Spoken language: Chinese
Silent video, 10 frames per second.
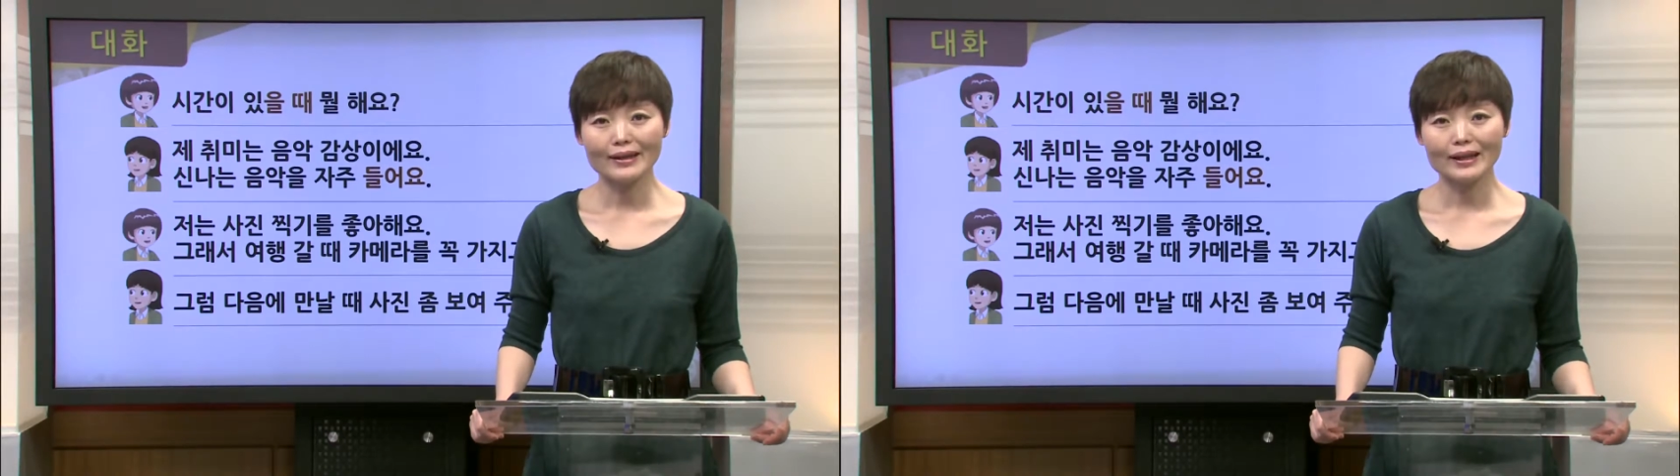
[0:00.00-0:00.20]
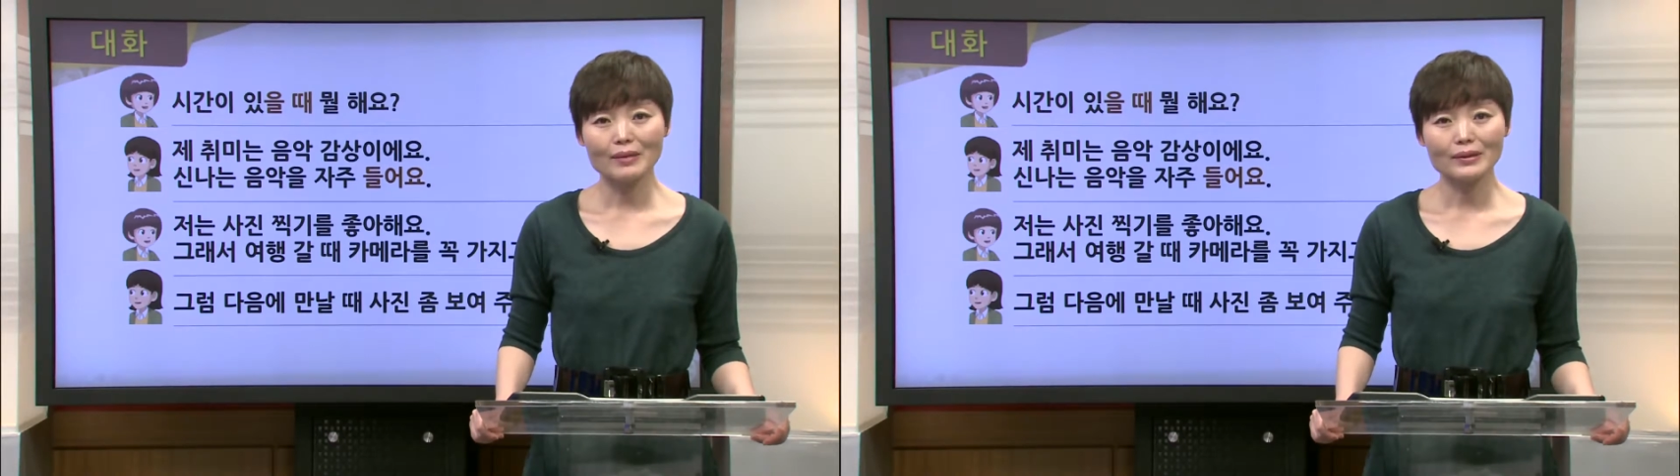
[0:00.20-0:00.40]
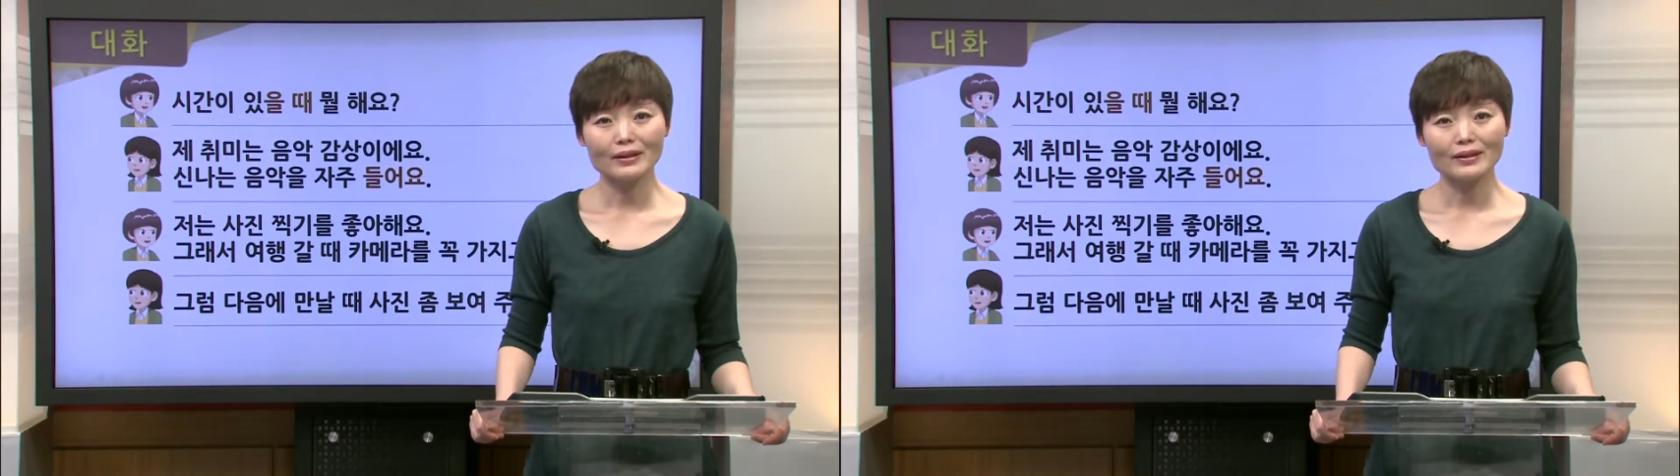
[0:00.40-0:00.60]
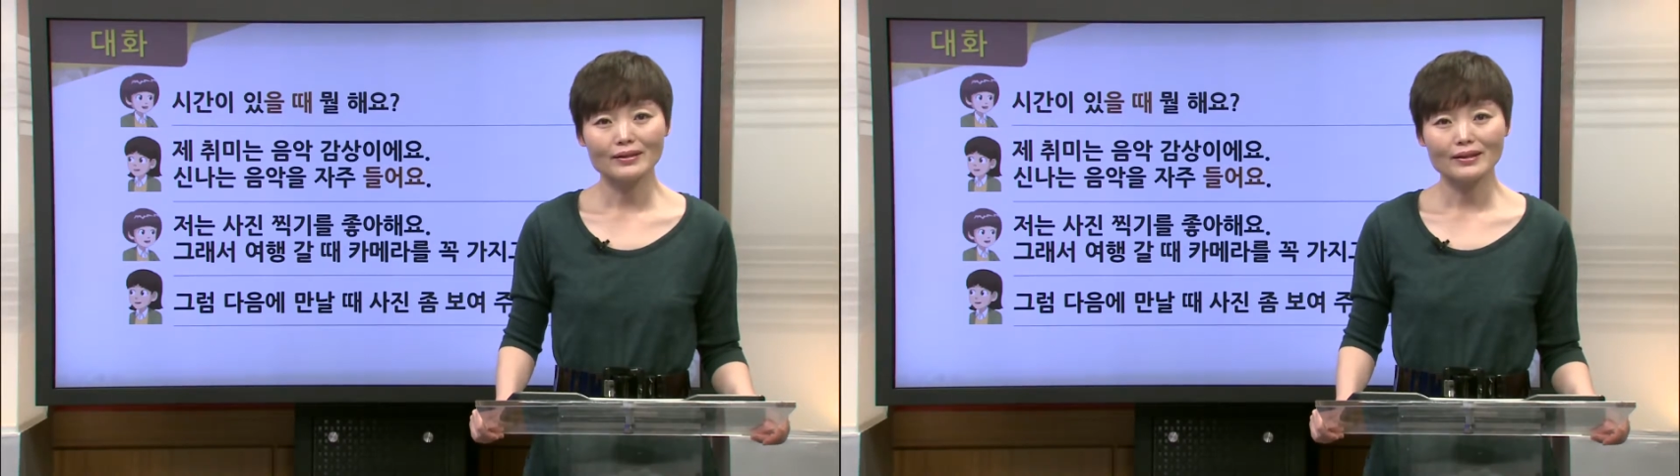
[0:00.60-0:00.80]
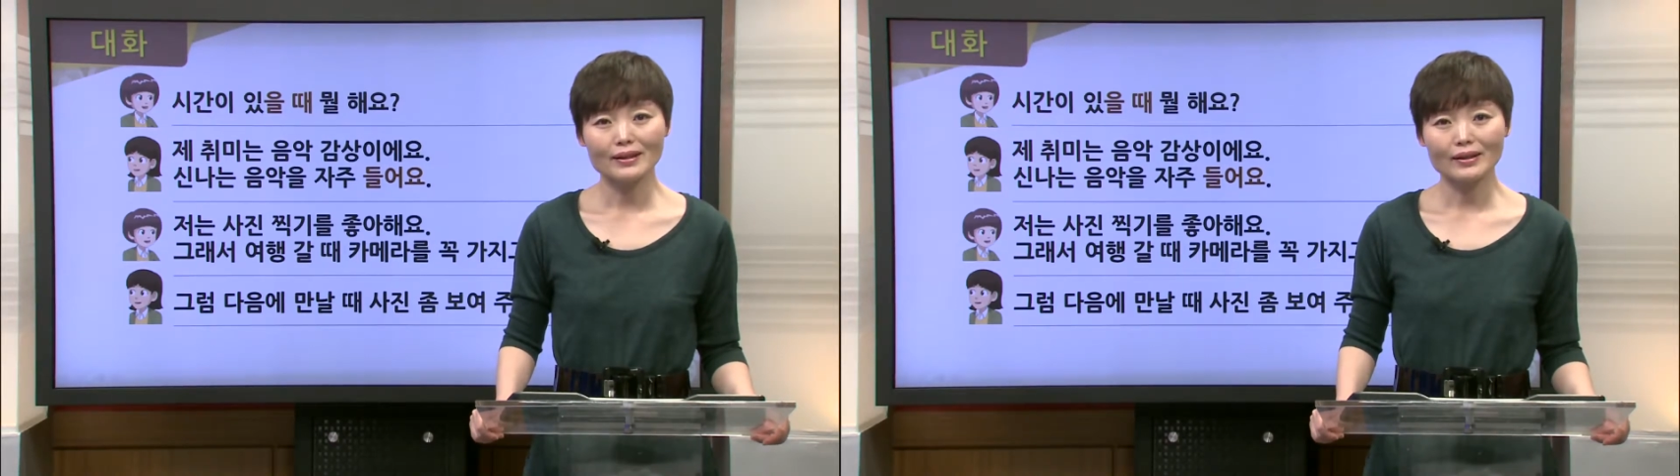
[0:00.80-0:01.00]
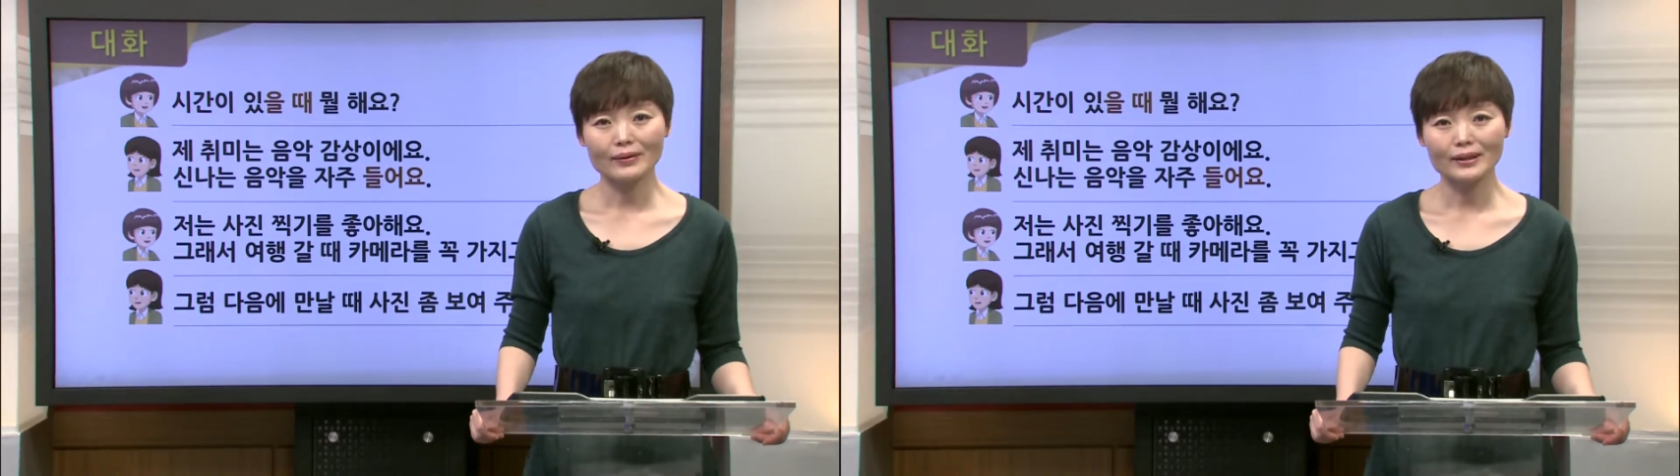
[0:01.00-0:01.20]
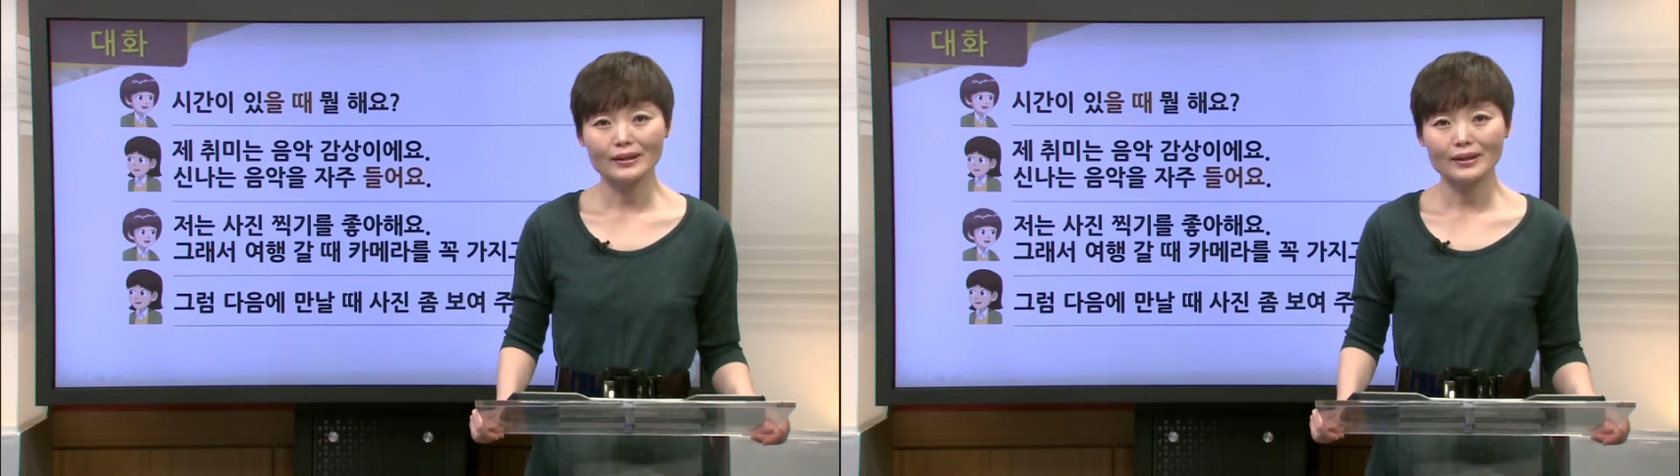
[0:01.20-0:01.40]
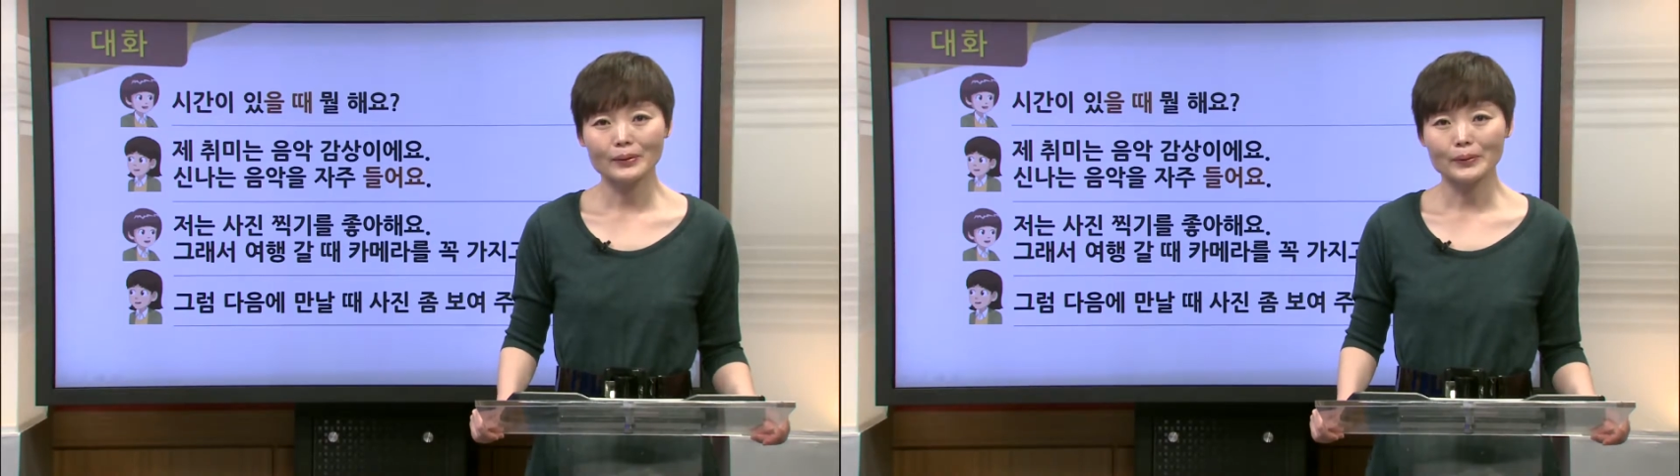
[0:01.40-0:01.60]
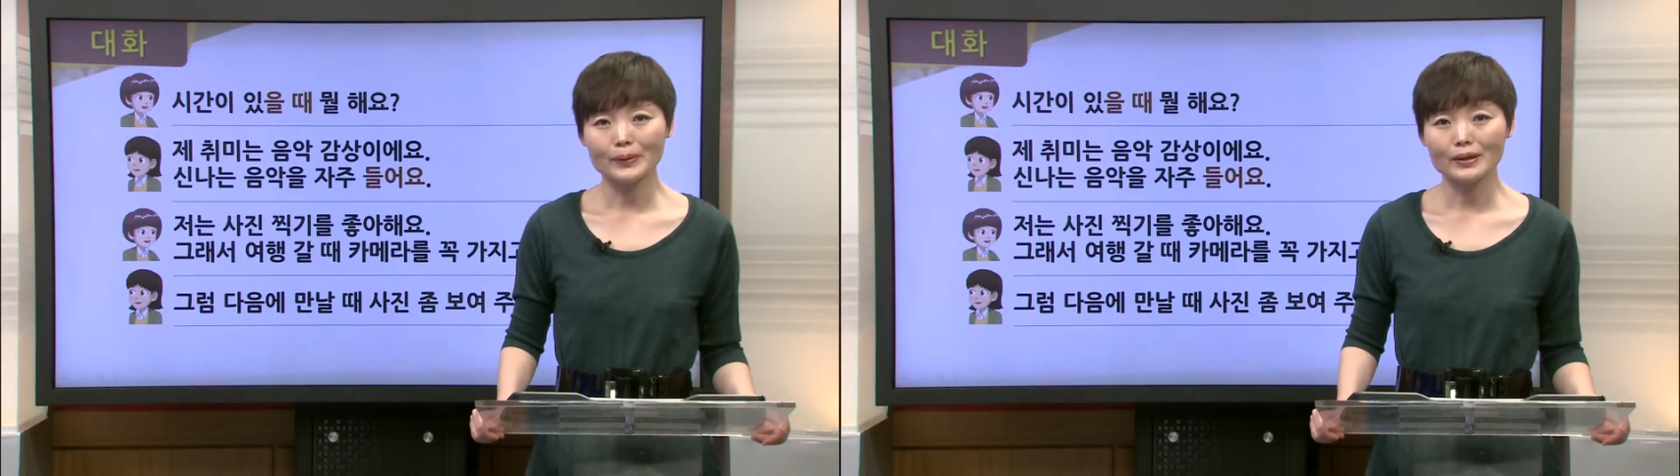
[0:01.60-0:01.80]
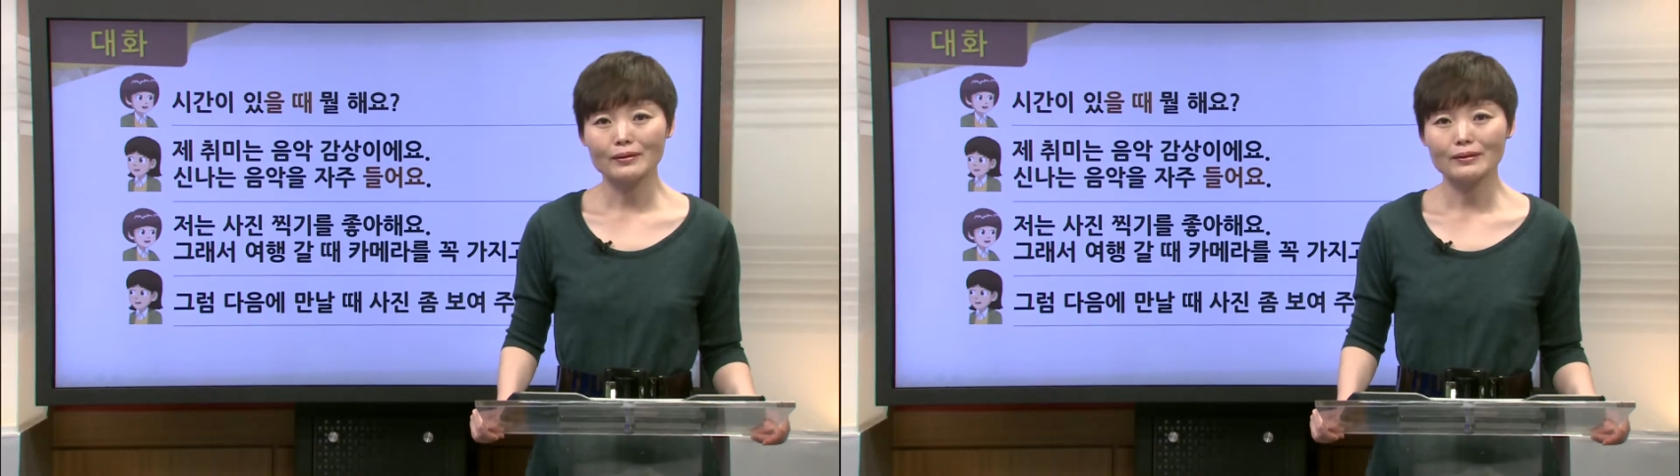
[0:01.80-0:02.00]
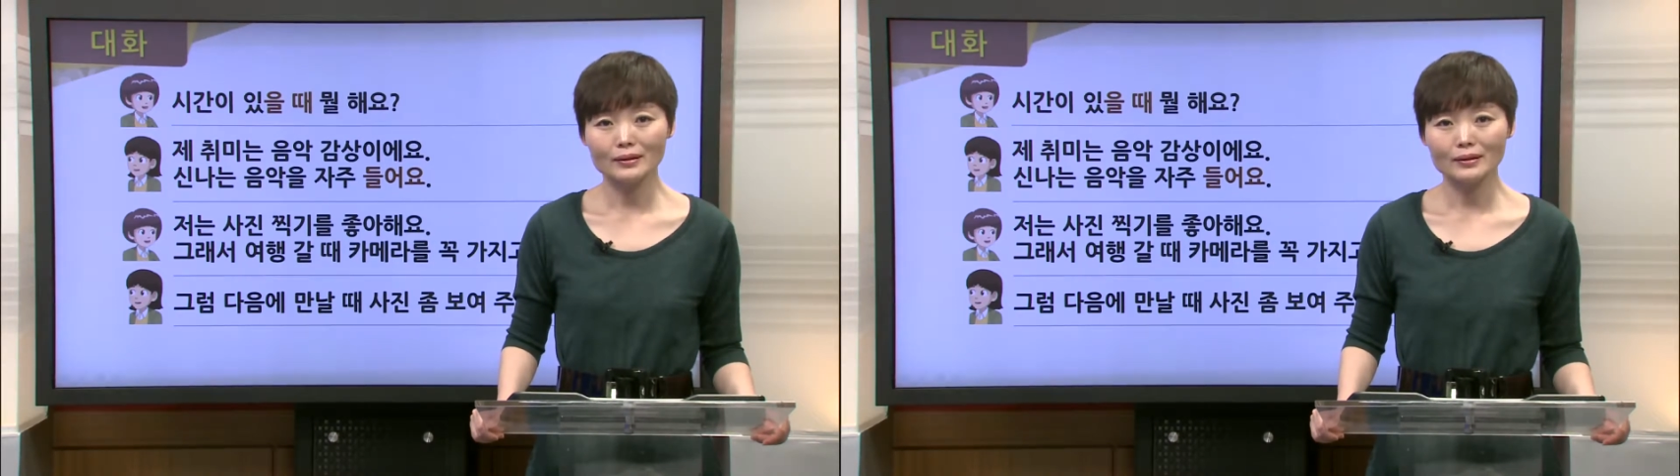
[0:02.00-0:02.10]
他们呢正在聊一些有关